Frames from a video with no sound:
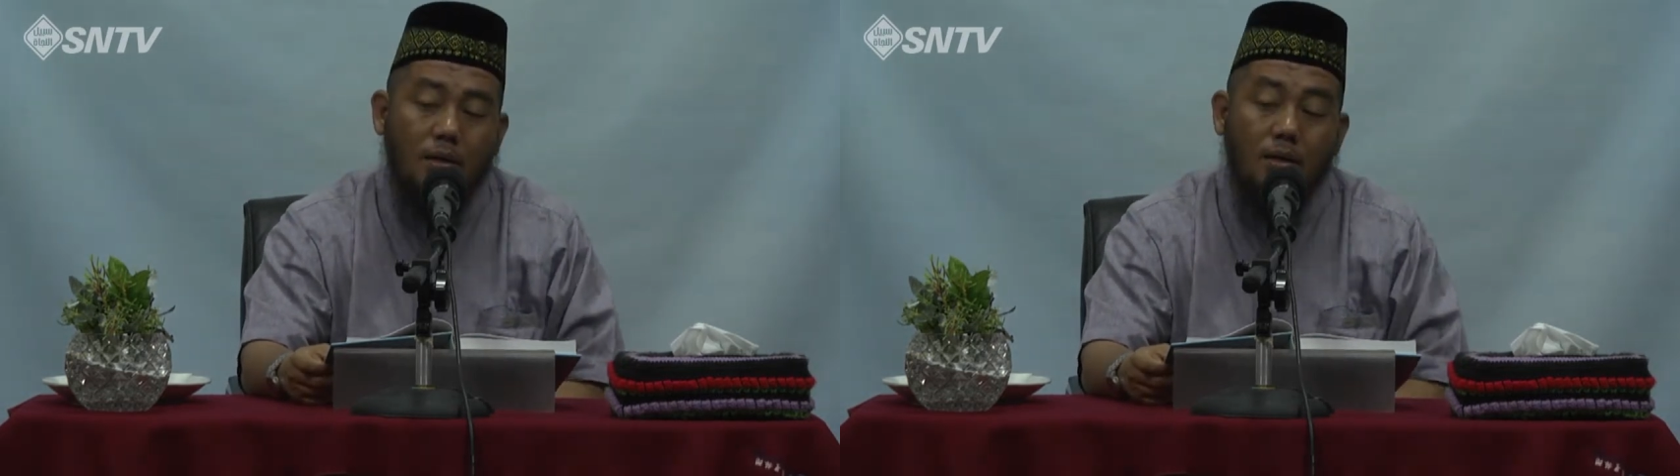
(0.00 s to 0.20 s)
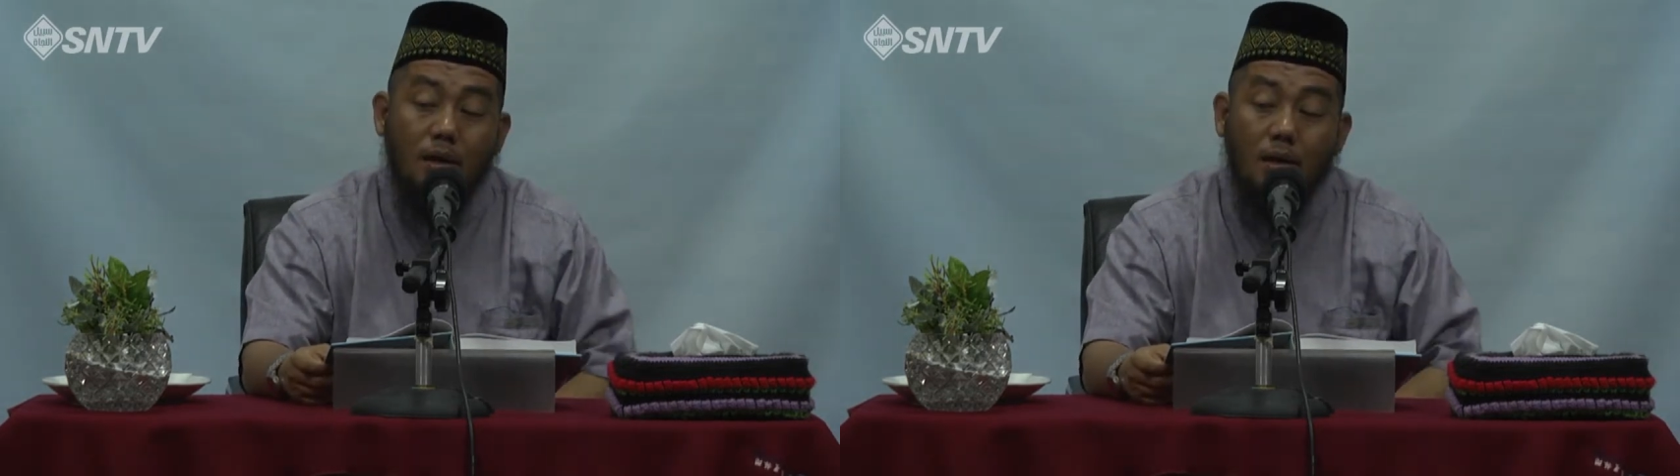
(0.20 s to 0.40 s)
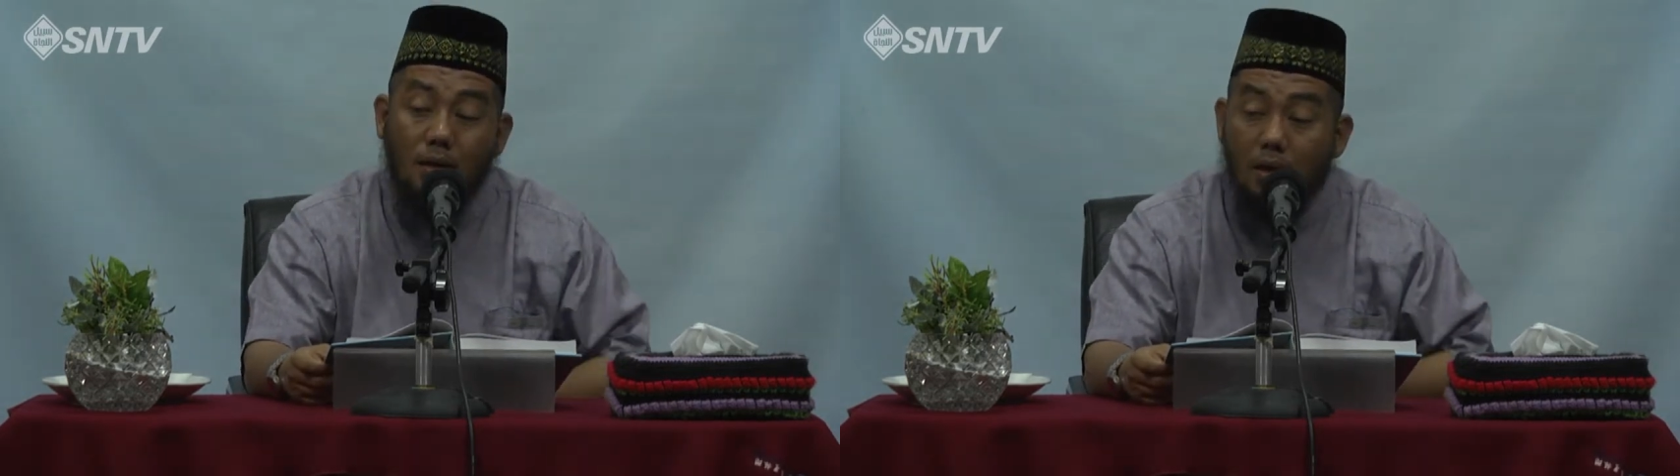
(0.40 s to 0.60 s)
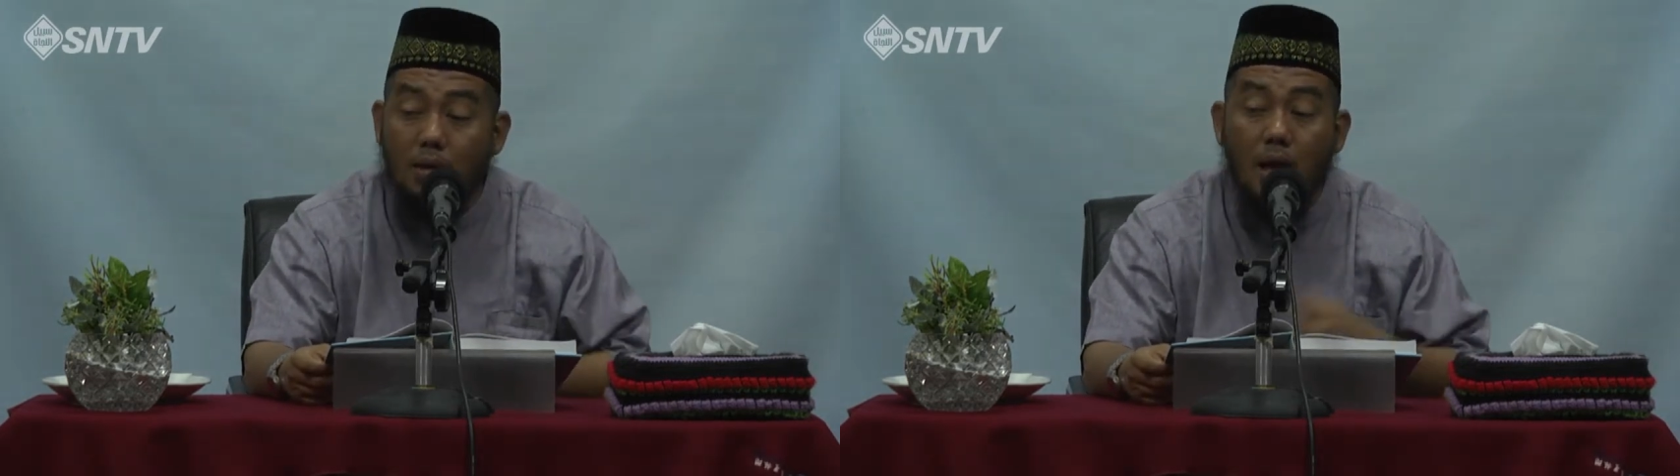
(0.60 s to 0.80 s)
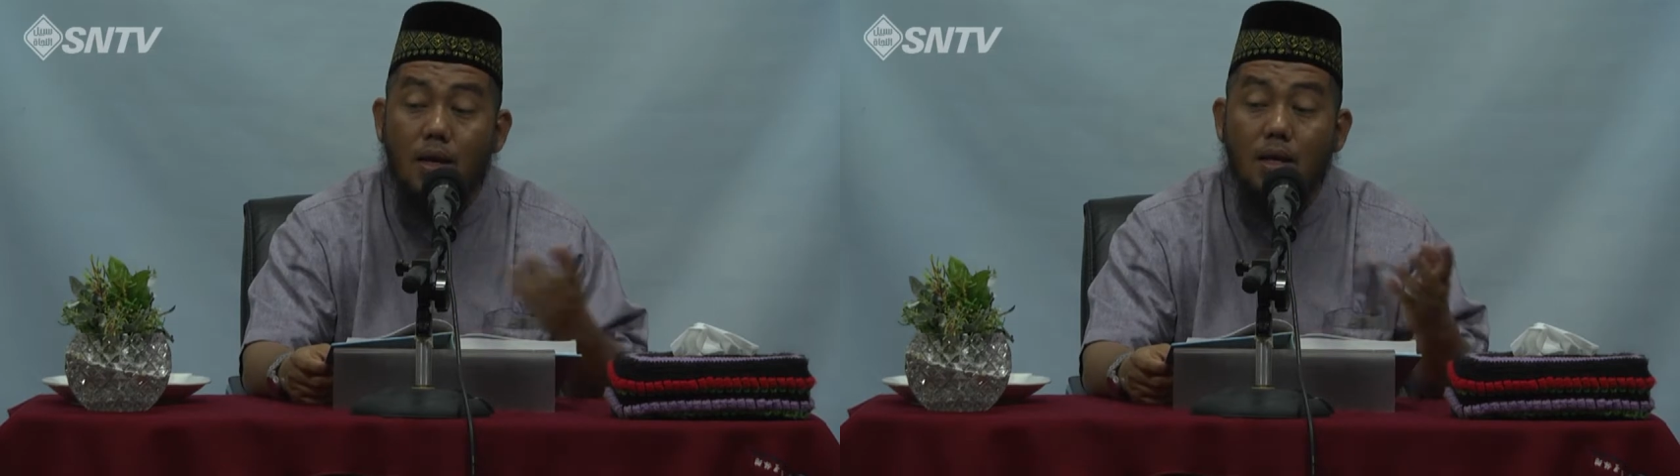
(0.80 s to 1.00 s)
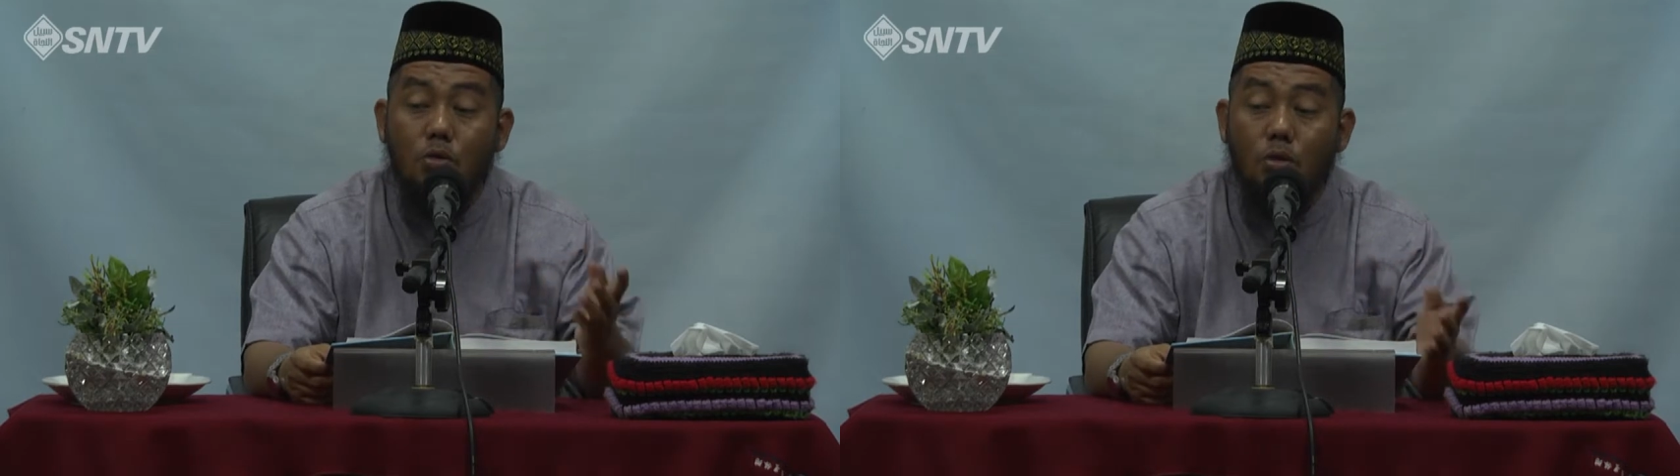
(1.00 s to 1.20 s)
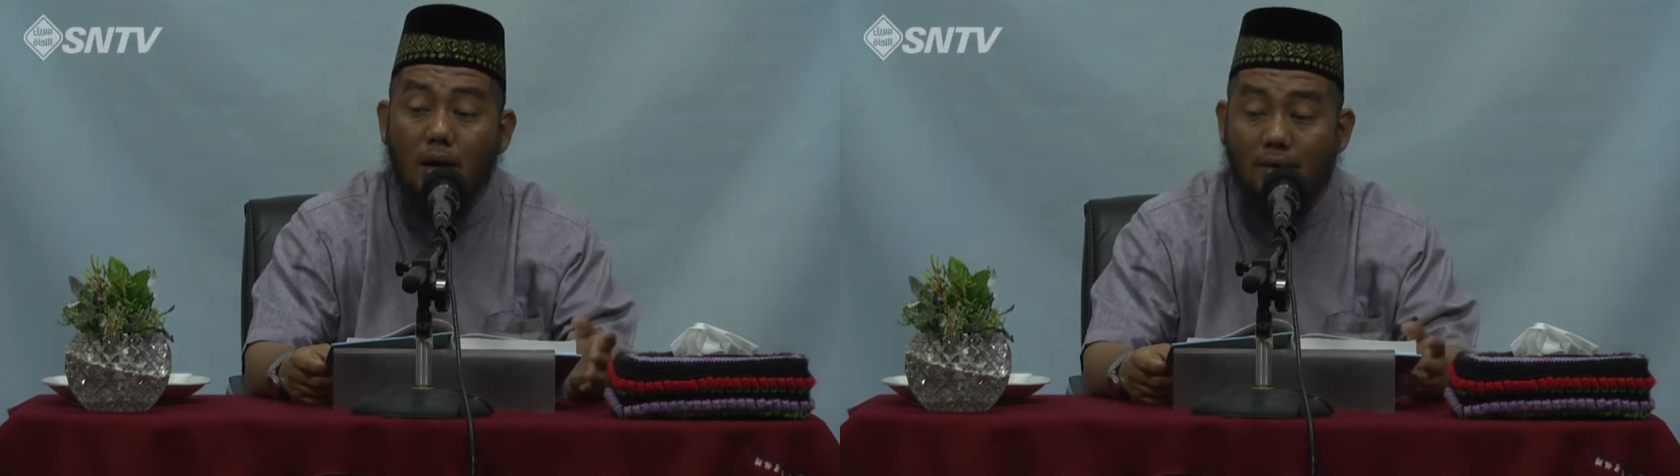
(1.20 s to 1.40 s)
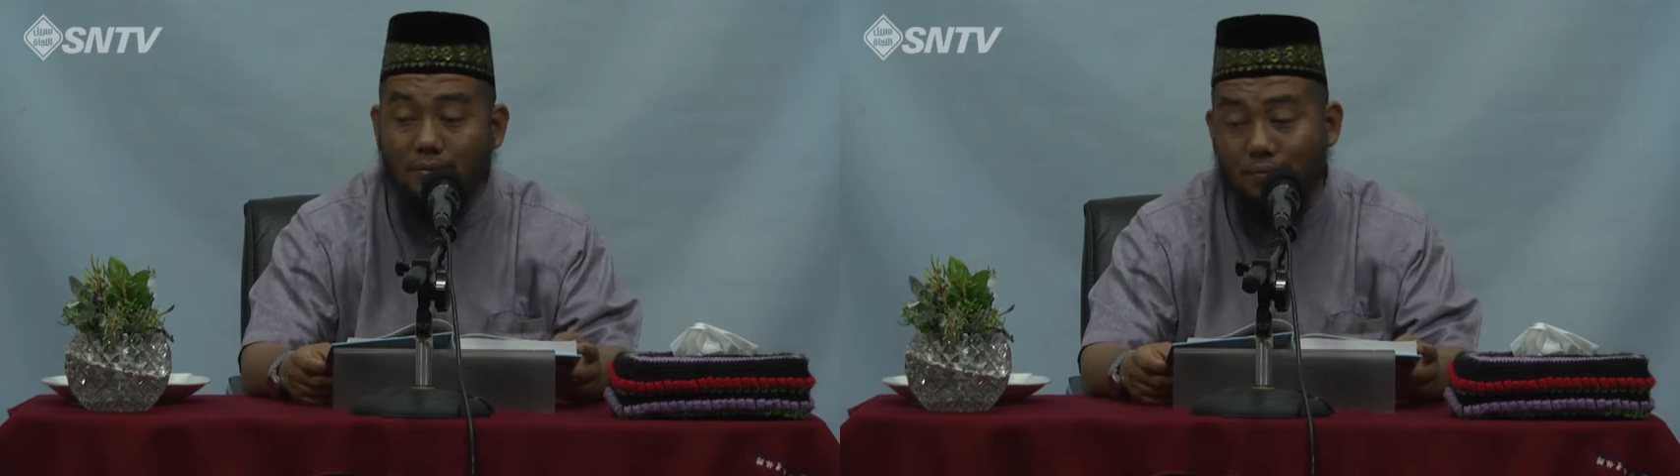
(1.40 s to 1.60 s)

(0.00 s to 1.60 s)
tentang Allah tak ada yang kurang.